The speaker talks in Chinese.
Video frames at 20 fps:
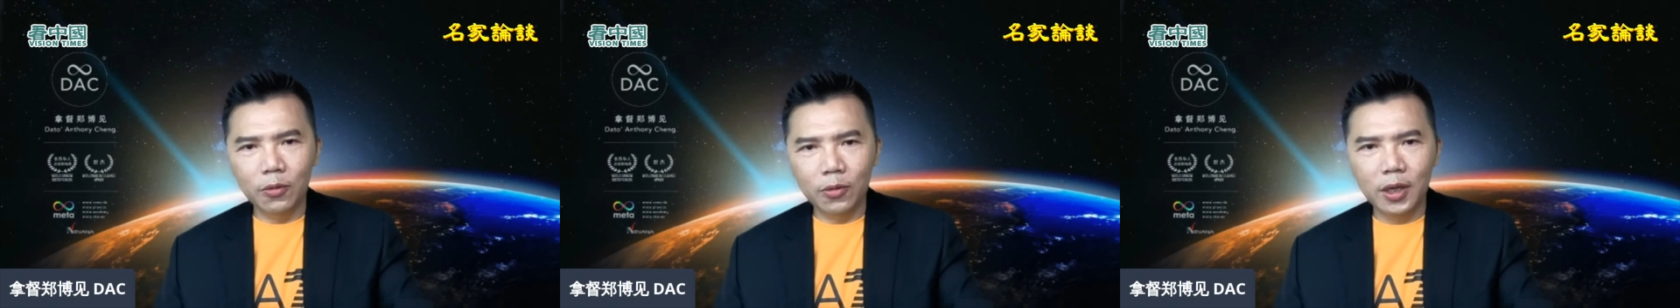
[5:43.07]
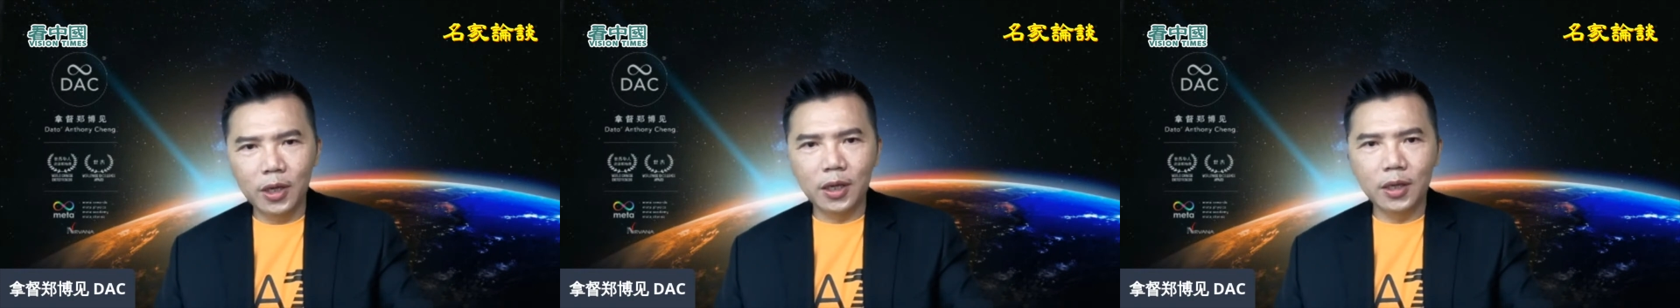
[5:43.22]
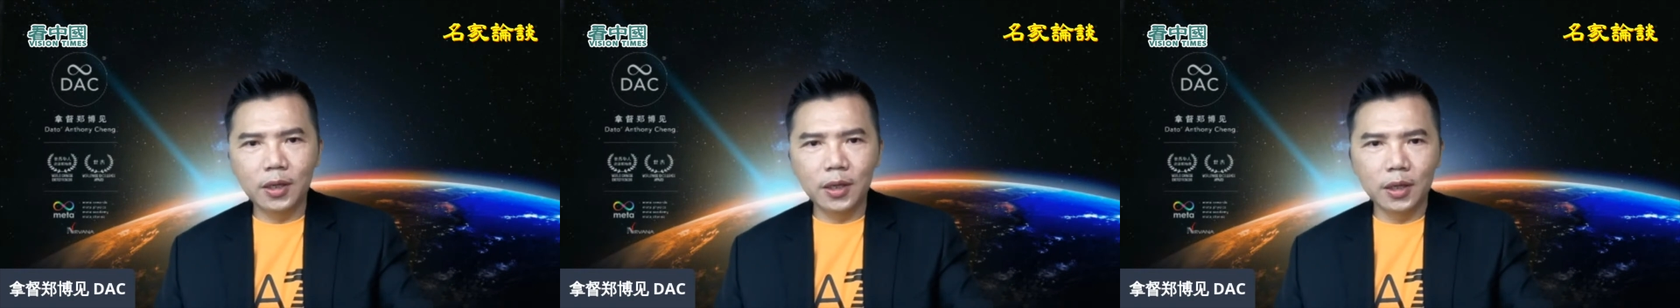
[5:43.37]

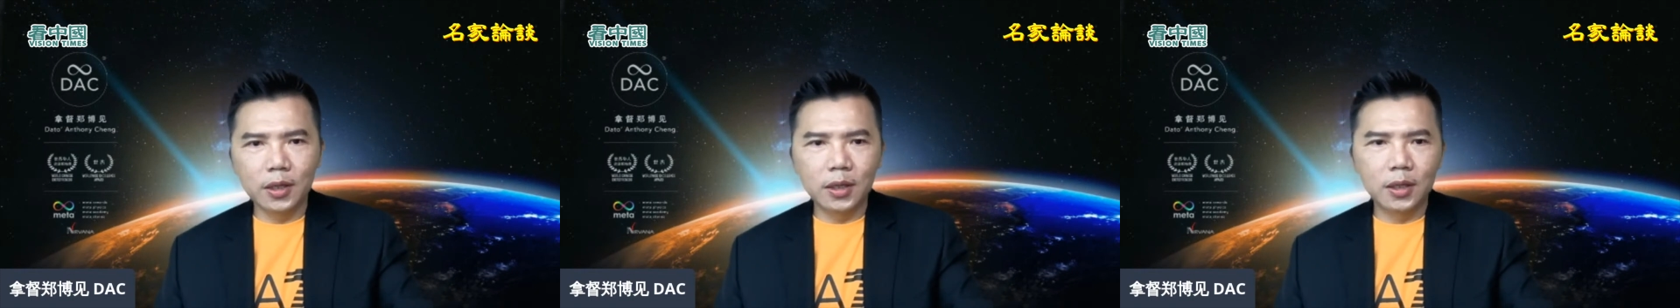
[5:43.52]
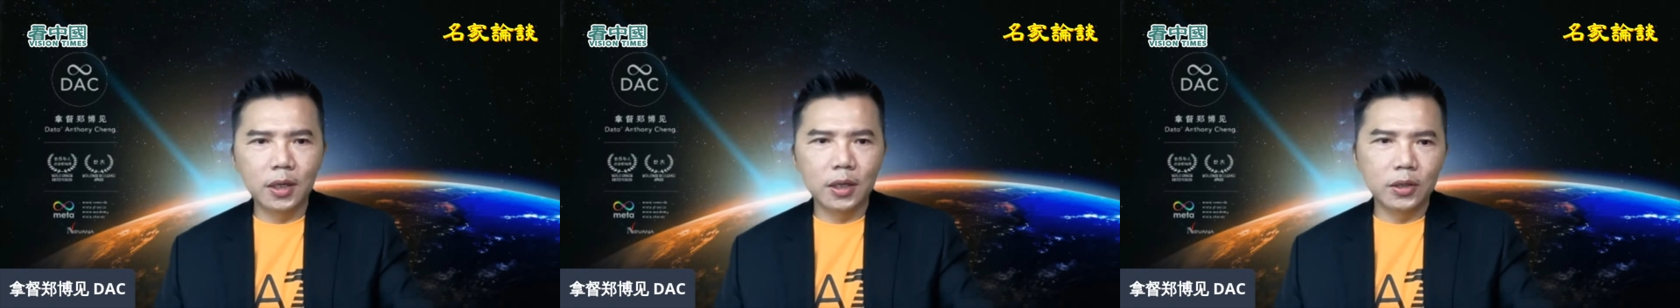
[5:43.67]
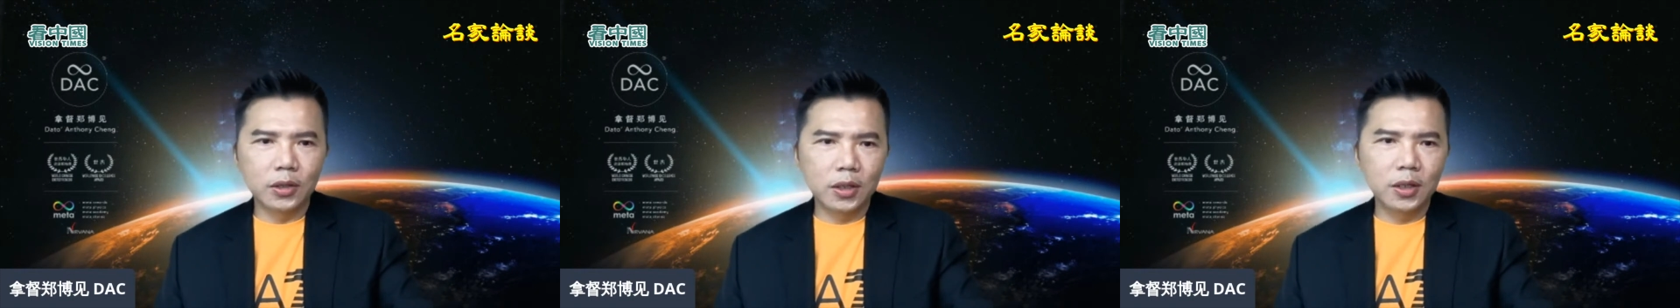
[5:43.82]
理的一
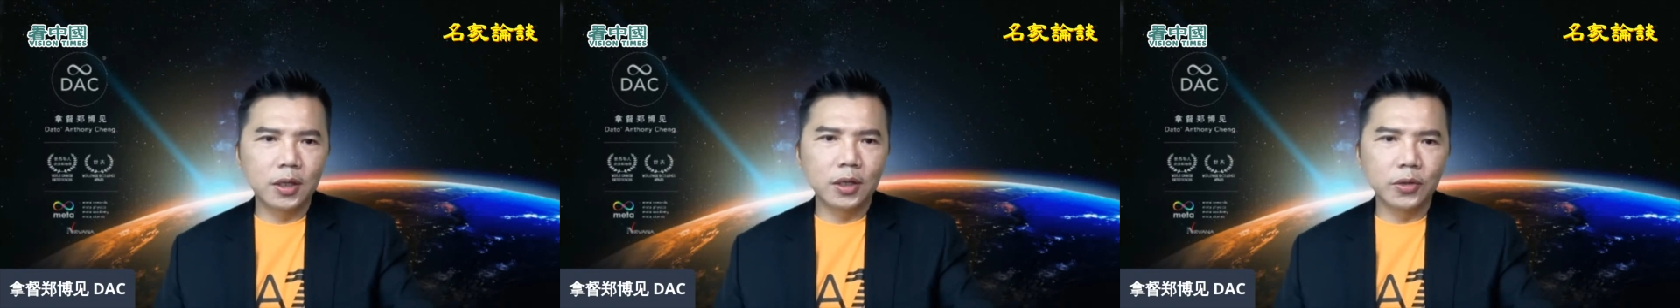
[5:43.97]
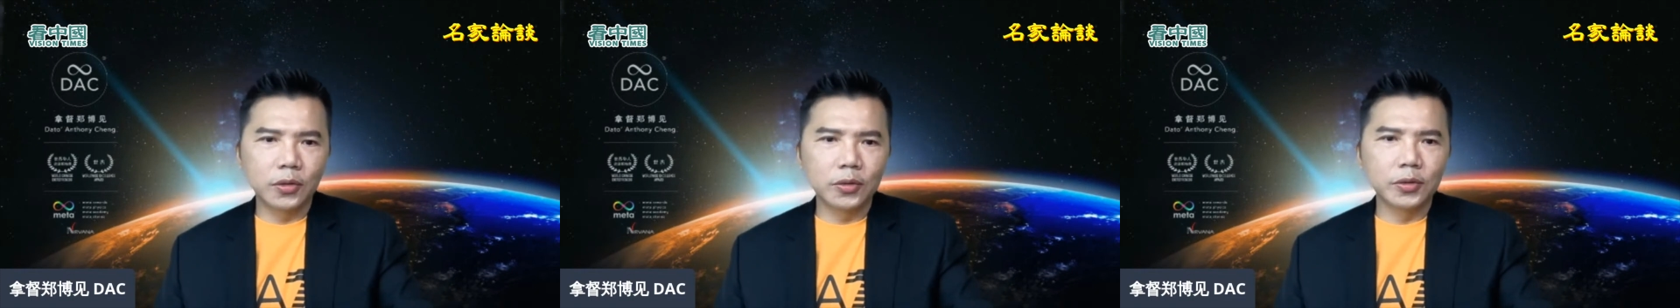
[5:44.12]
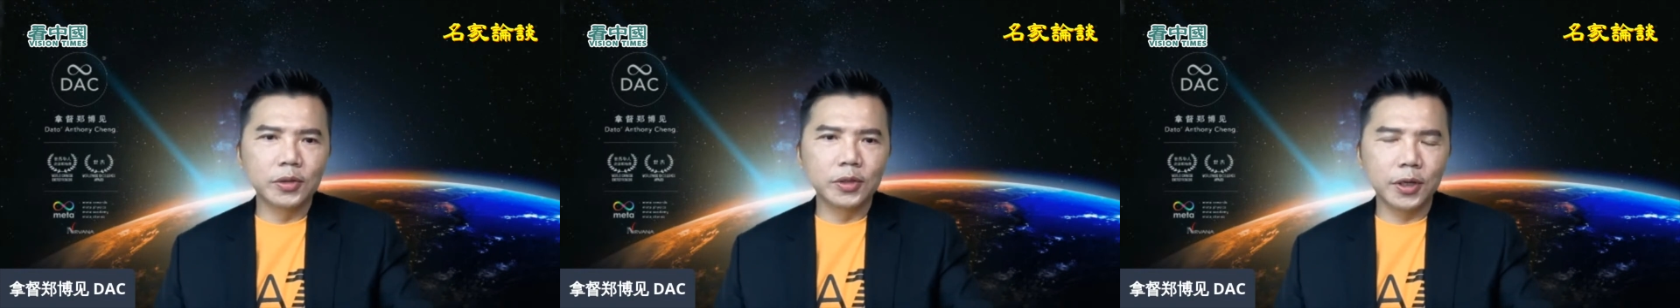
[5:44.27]
个一个
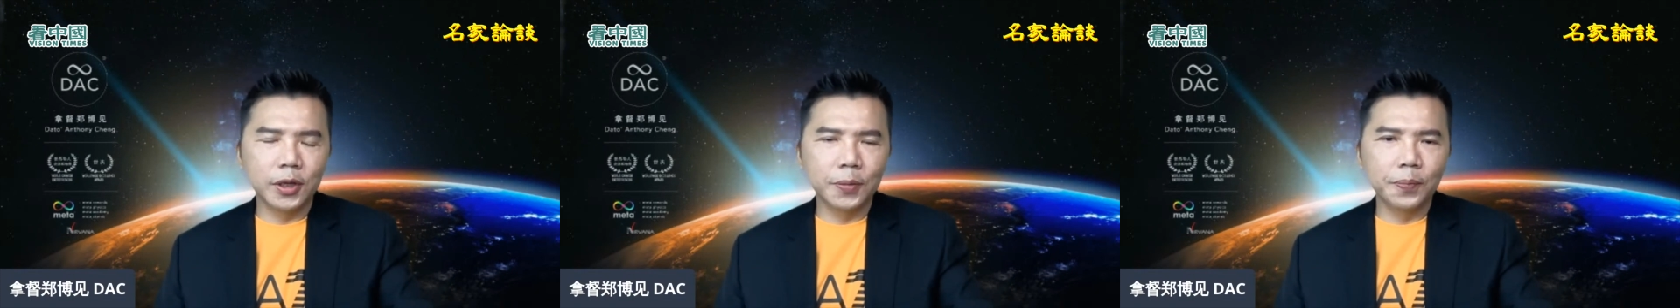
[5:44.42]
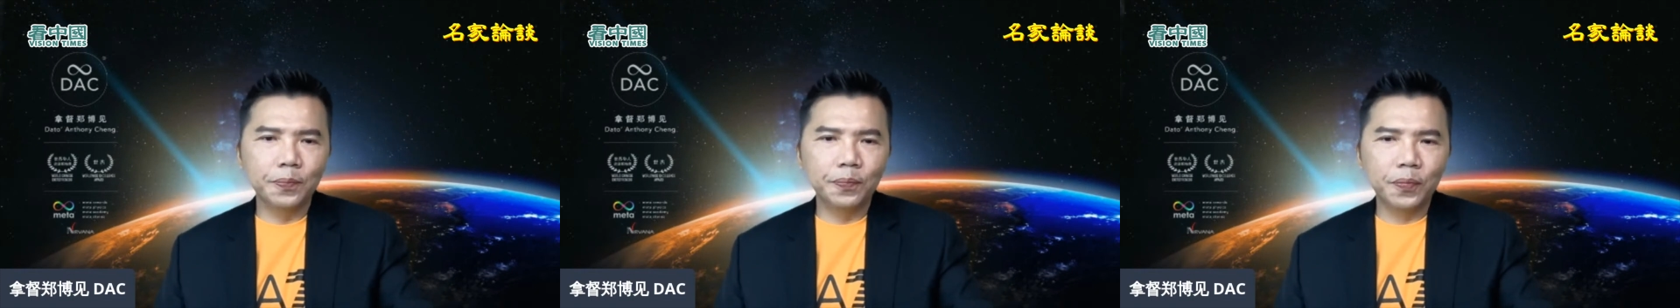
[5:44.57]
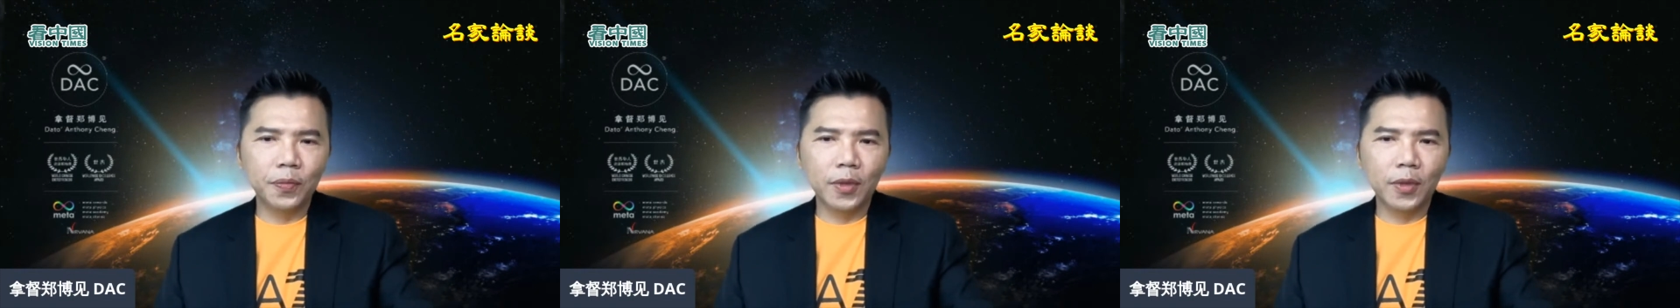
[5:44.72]
东西，